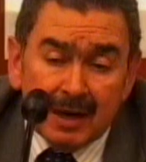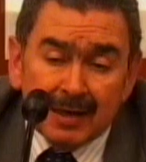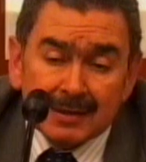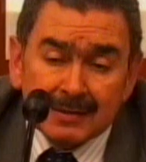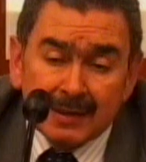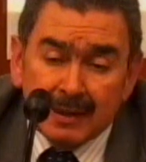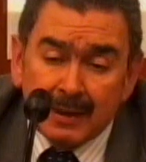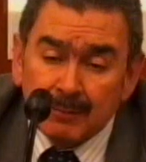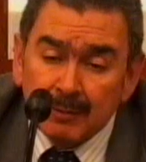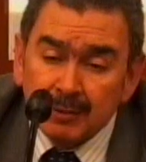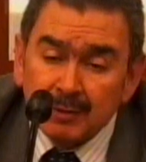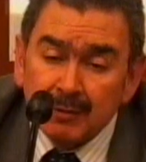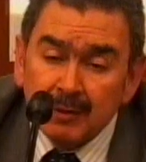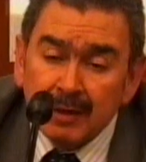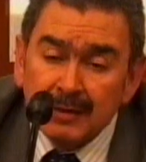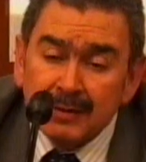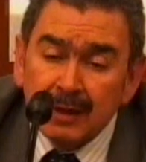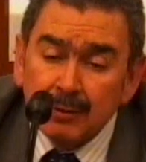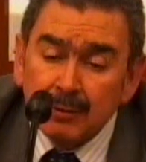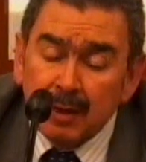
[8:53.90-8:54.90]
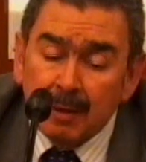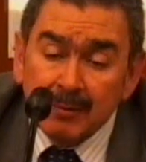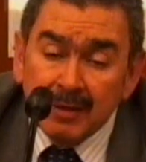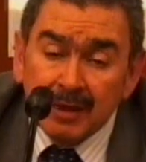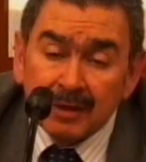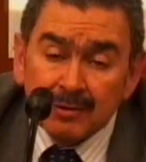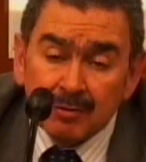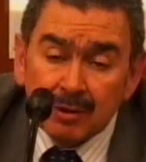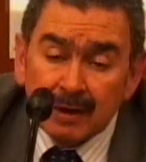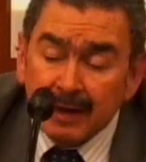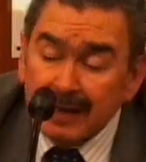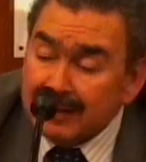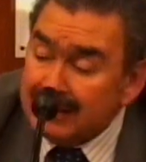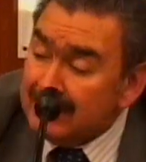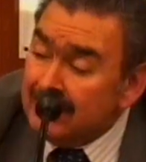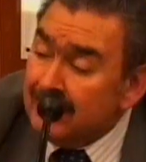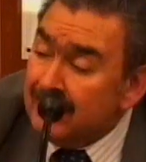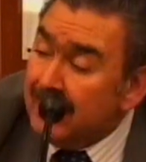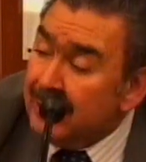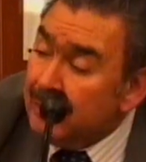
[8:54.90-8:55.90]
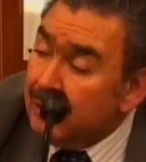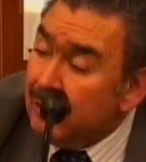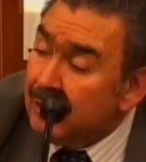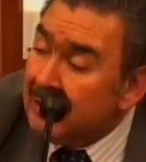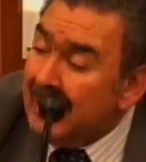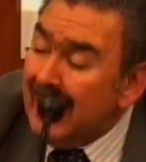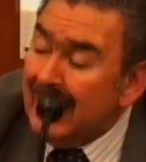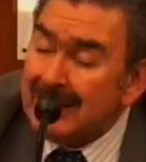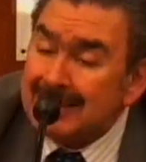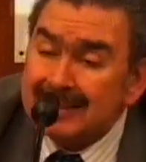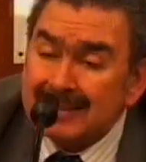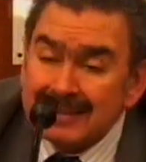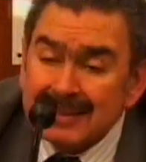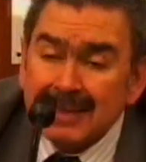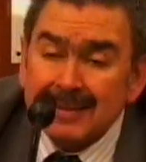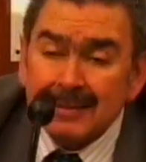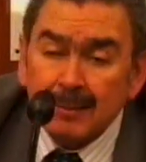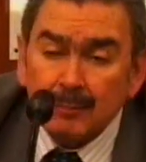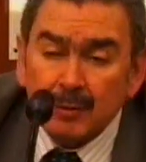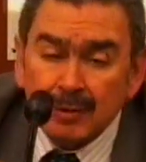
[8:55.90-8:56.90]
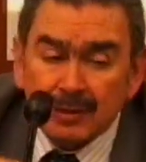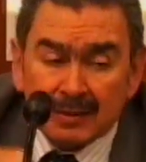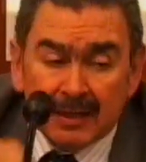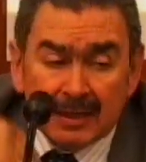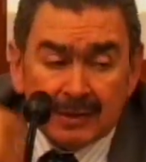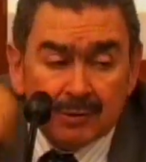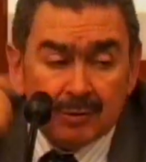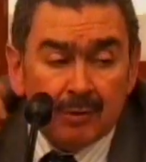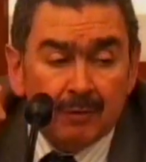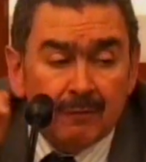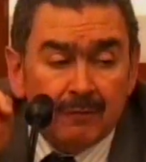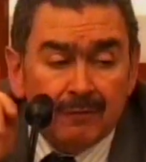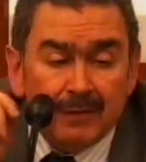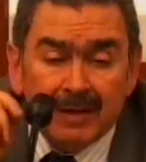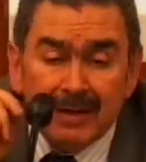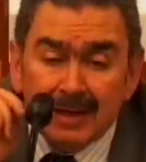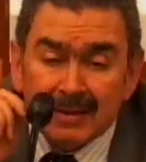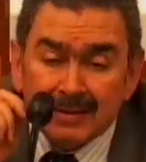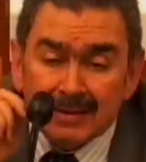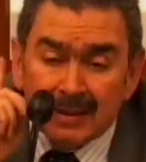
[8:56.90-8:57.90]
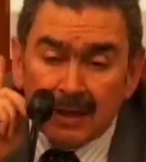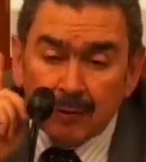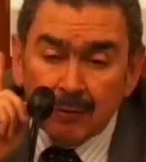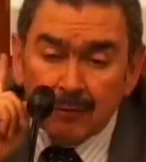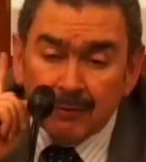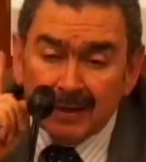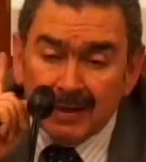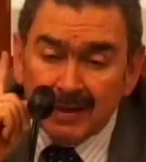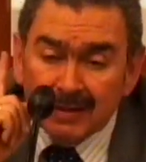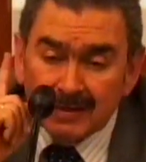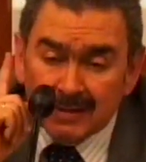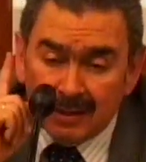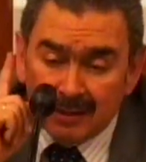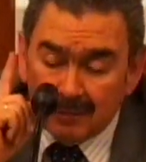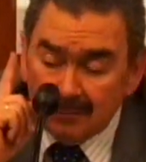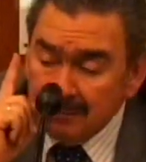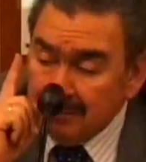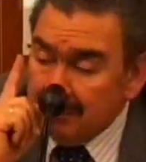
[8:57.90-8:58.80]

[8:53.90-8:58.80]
que tenemos un endeudamiento que es inferior al 7% financiero, financiero.